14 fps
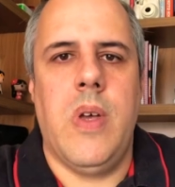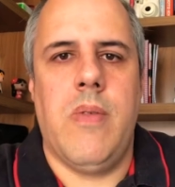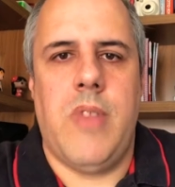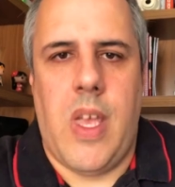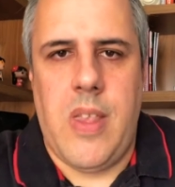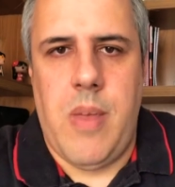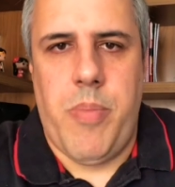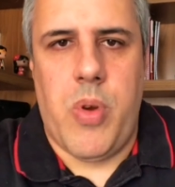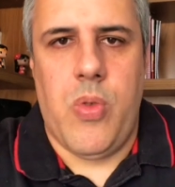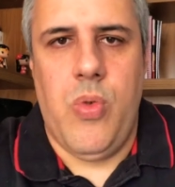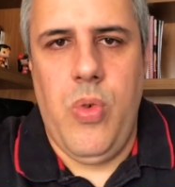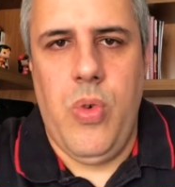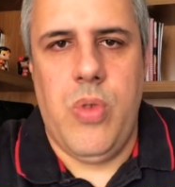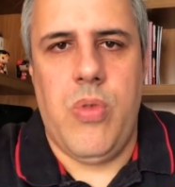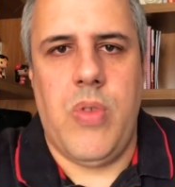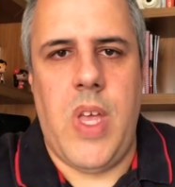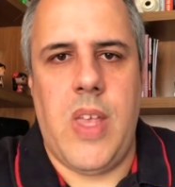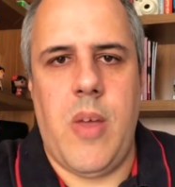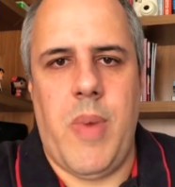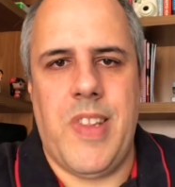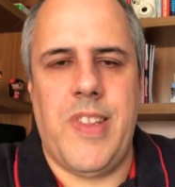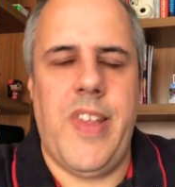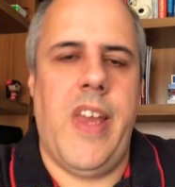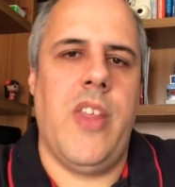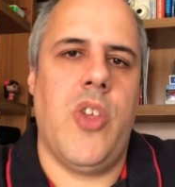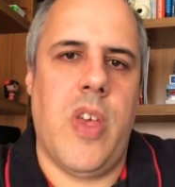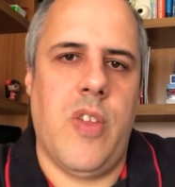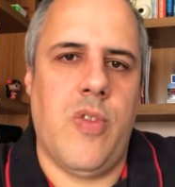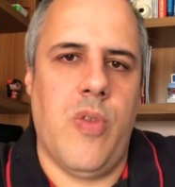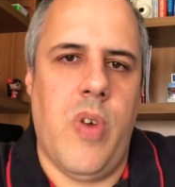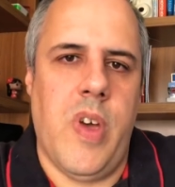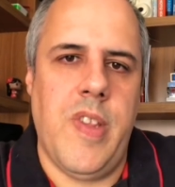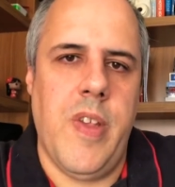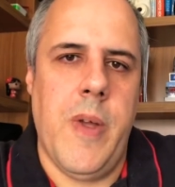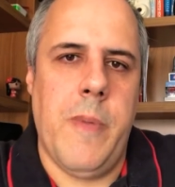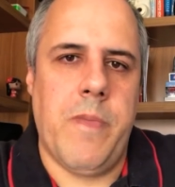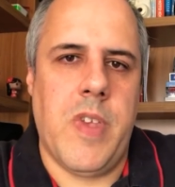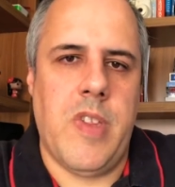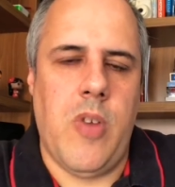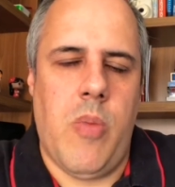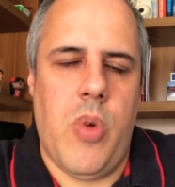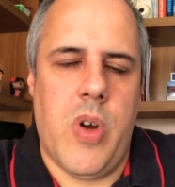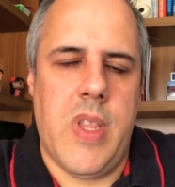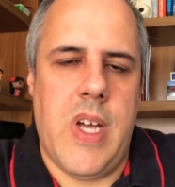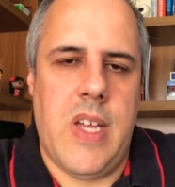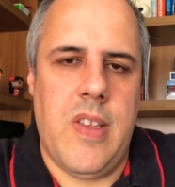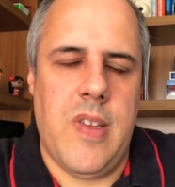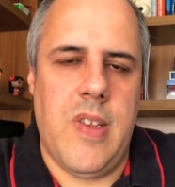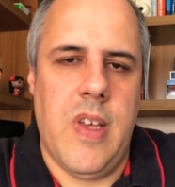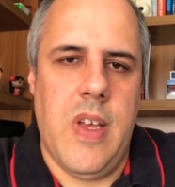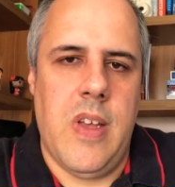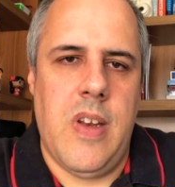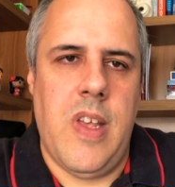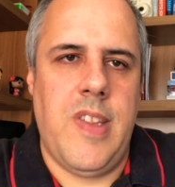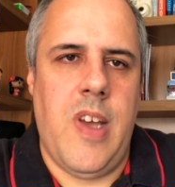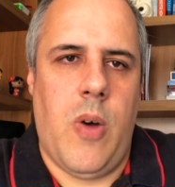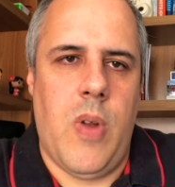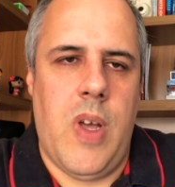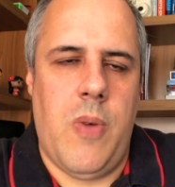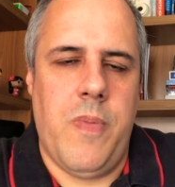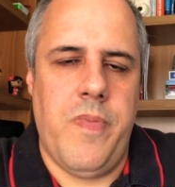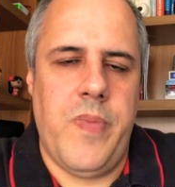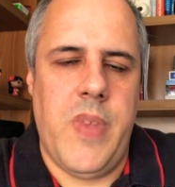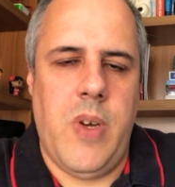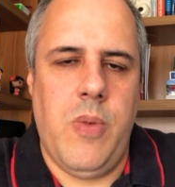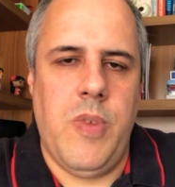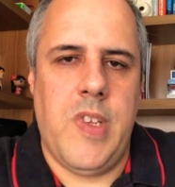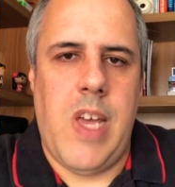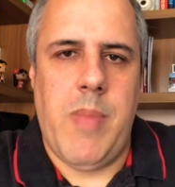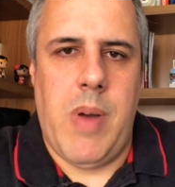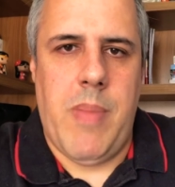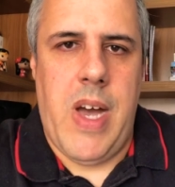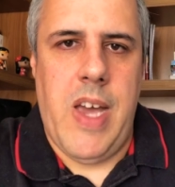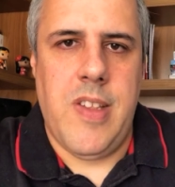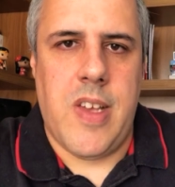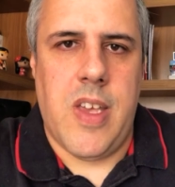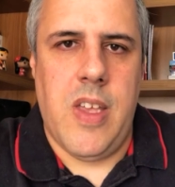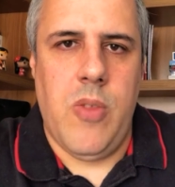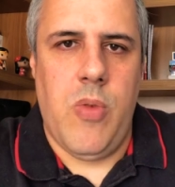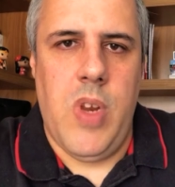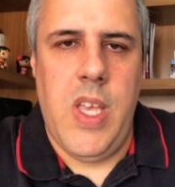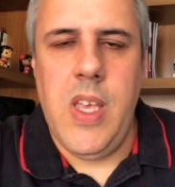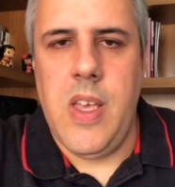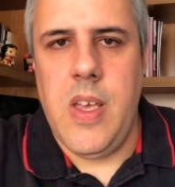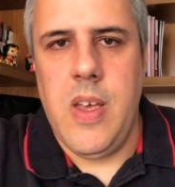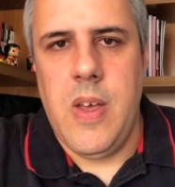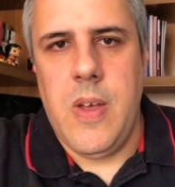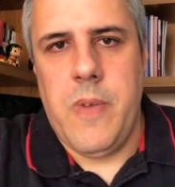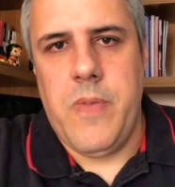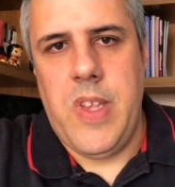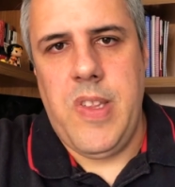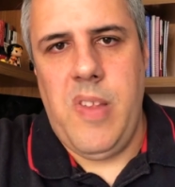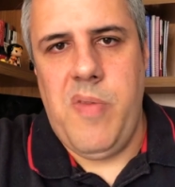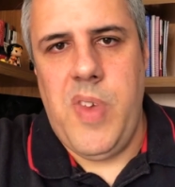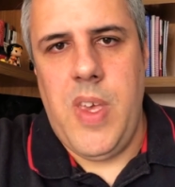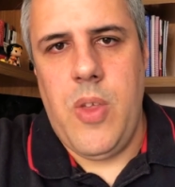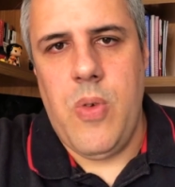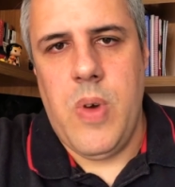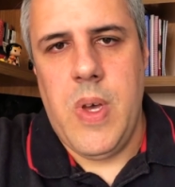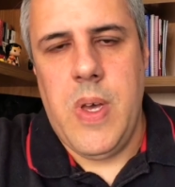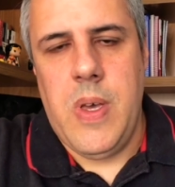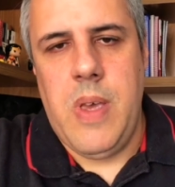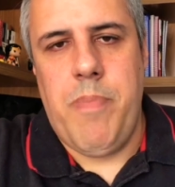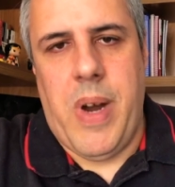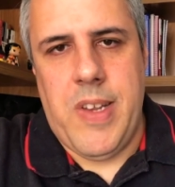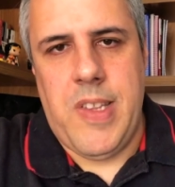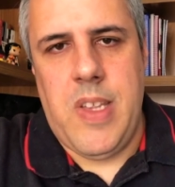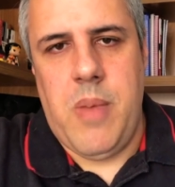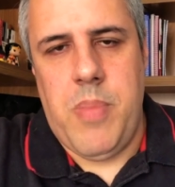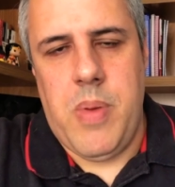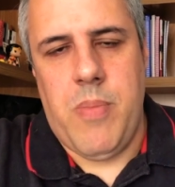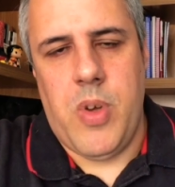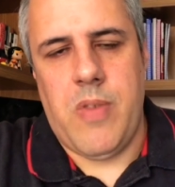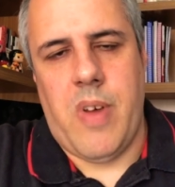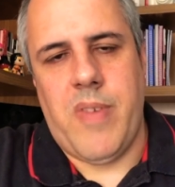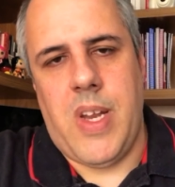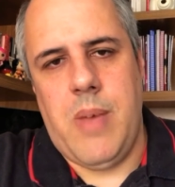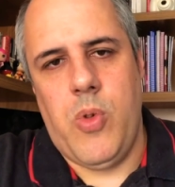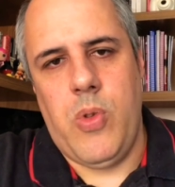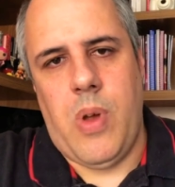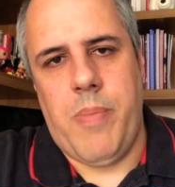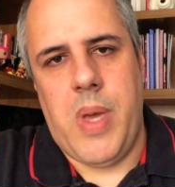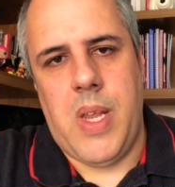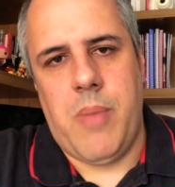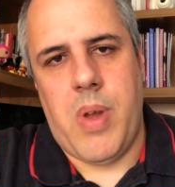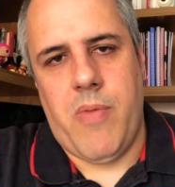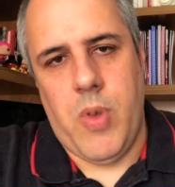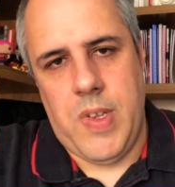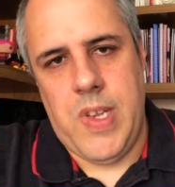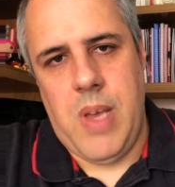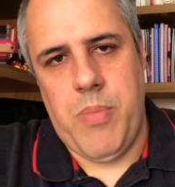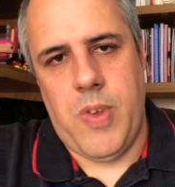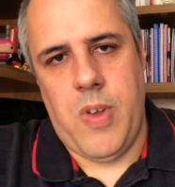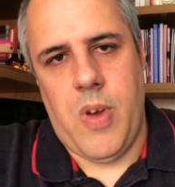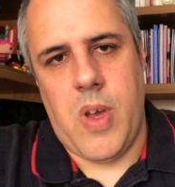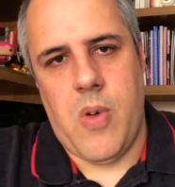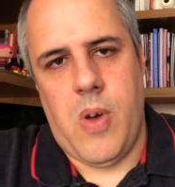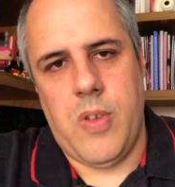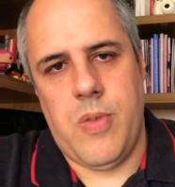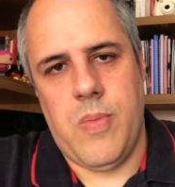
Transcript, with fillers: Tem que ter produto, tem que ter uma série de questões que são abordadas nesse aulão. Então saiba mais aqui no link desse vídeo e participe, pois vai valer muito a pena para você e para o seu negócio.